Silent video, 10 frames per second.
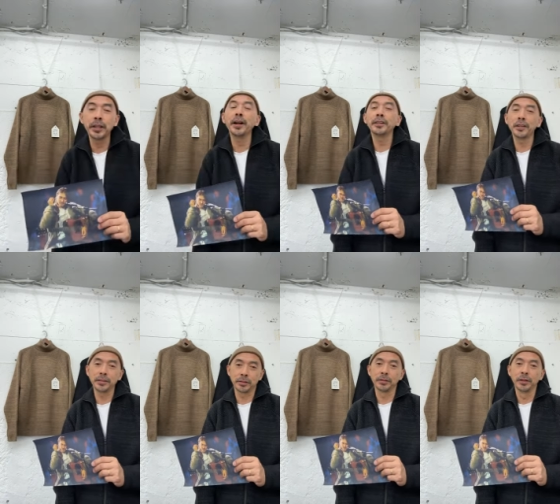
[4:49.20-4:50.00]
てらんない
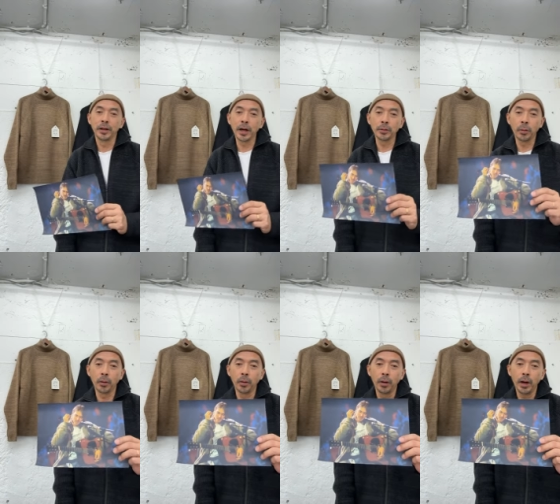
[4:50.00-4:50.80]
ですあ
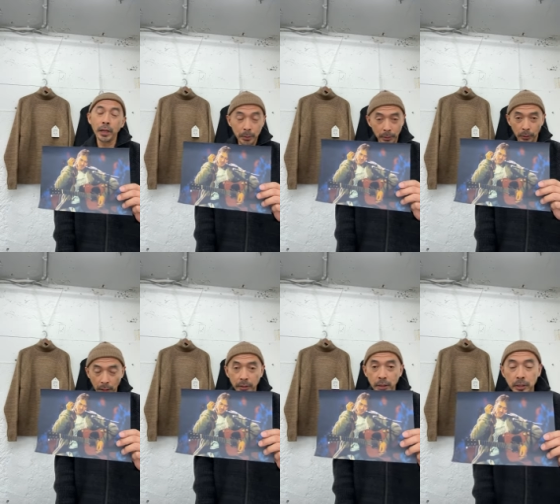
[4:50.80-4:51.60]
の今の
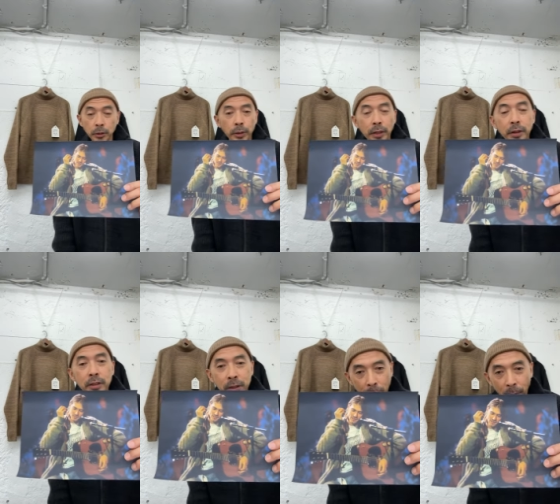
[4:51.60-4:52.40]
ね、新しい糸であった
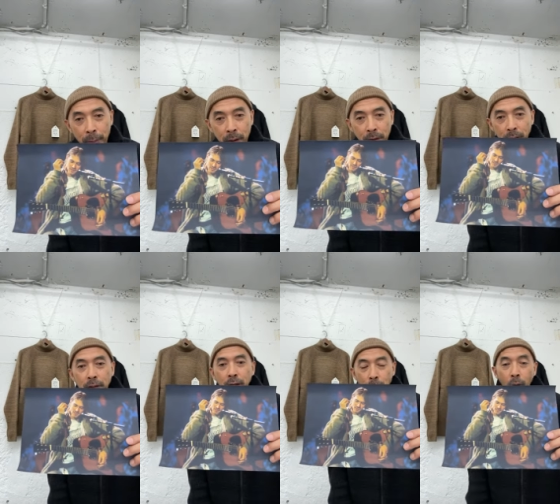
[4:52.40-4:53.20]
りしても。な
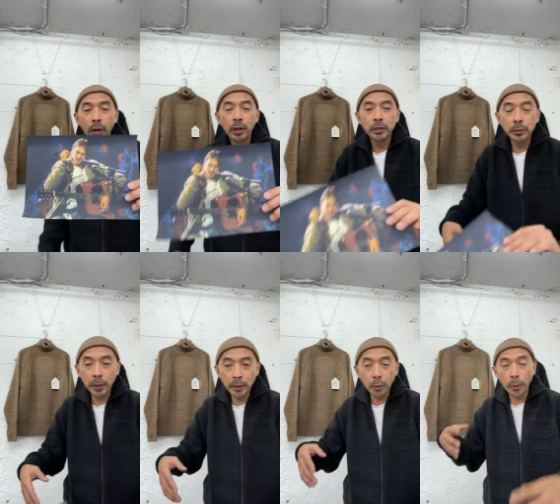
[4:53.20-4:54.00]
んだけど、
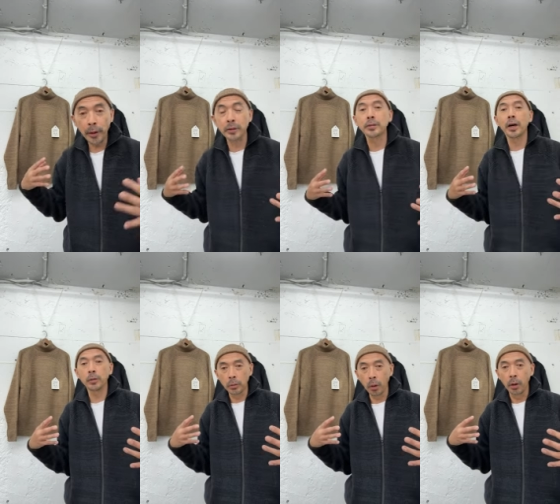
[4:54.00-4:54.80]
スーパーキットモヘア使
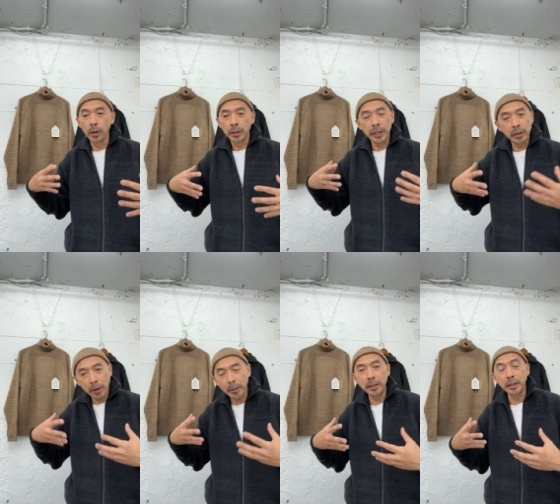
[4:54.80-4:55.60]
うと、
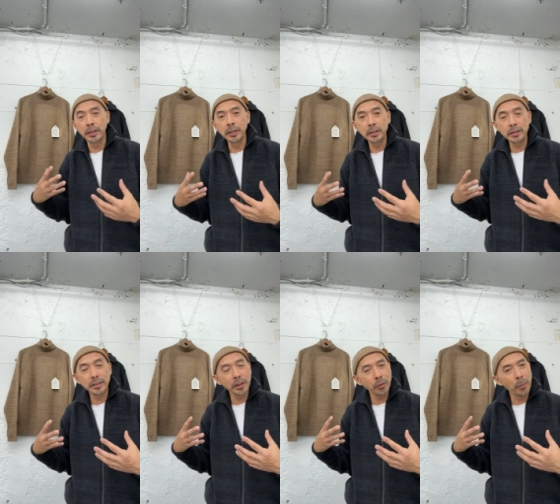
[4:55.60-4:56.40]
極めてね、銀
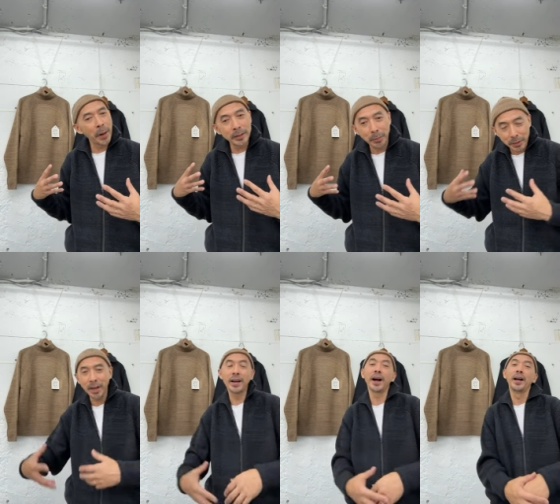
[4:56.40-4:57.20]
座のマダム
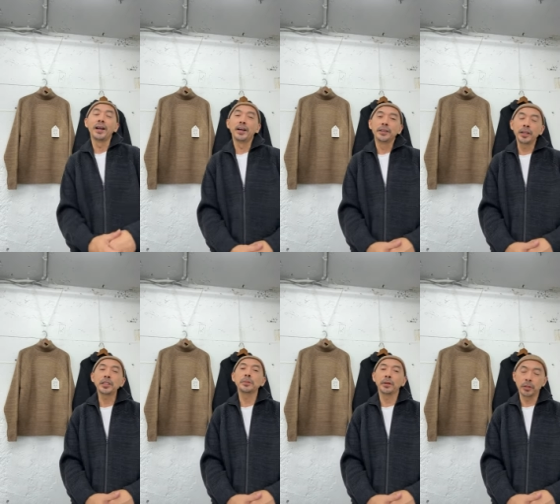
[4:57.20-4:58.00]
感が出
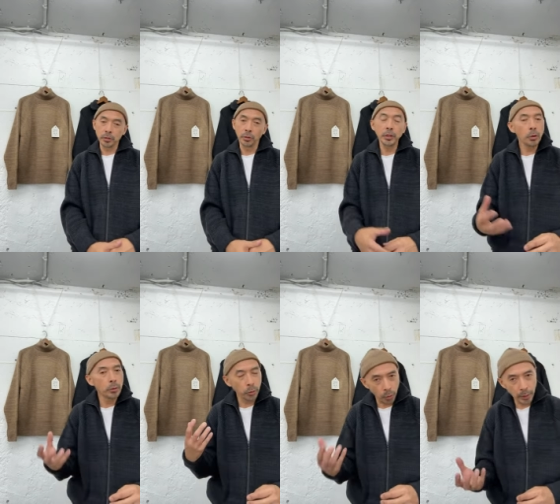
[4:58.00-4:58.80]
てしまうんですよ。糸
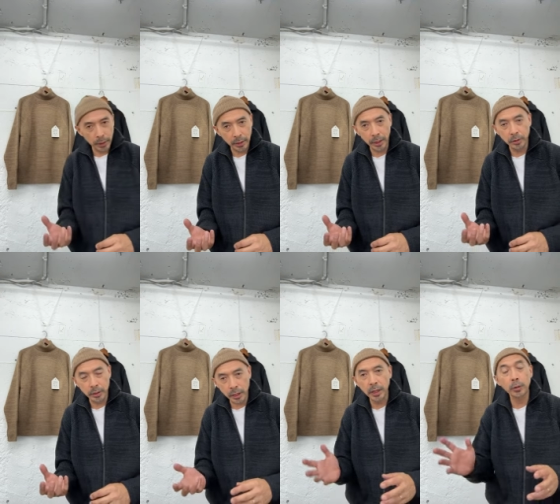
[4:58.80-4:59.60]
も透明感がある
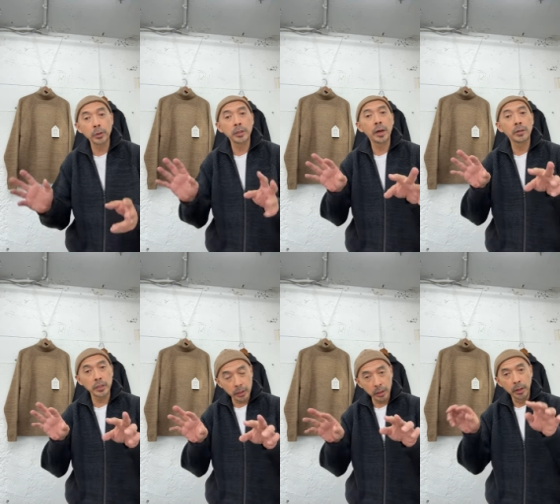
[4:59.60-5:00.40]
し、張り腰がある
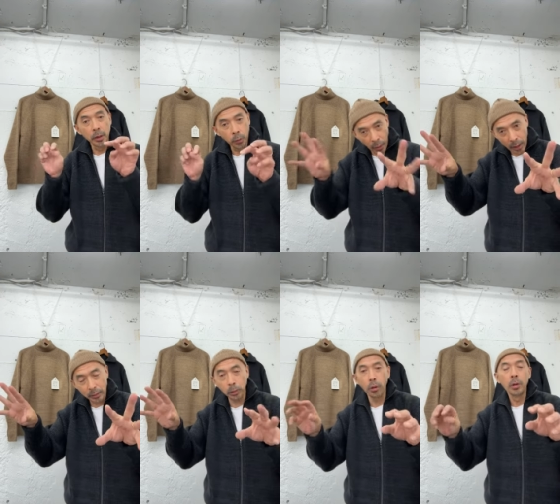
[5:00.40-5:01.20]
し、
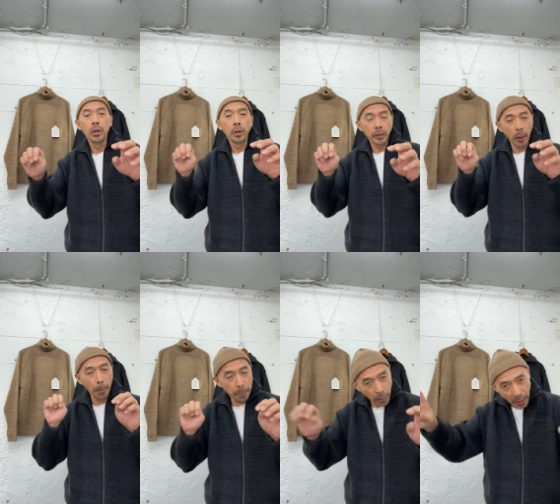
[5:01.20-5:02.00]
ファーっとこ
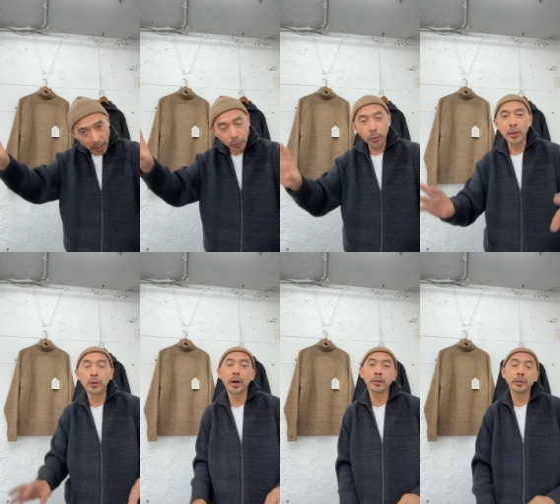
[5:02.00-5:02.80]
う、ァーッとこう
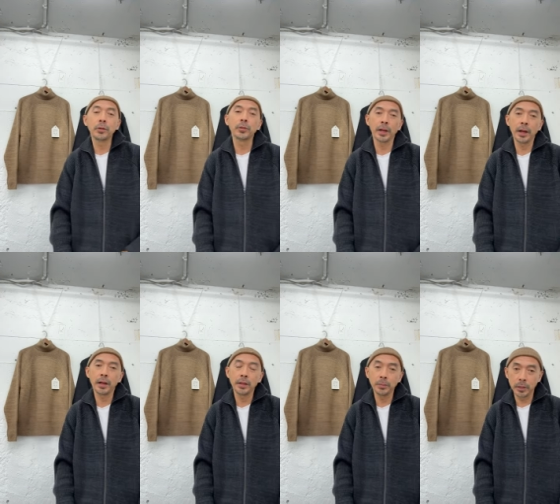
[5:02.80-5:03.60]
広がるよう
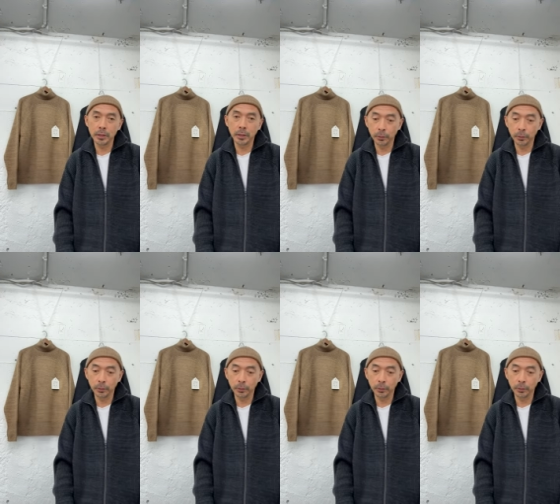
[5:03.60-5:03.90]
なイメージな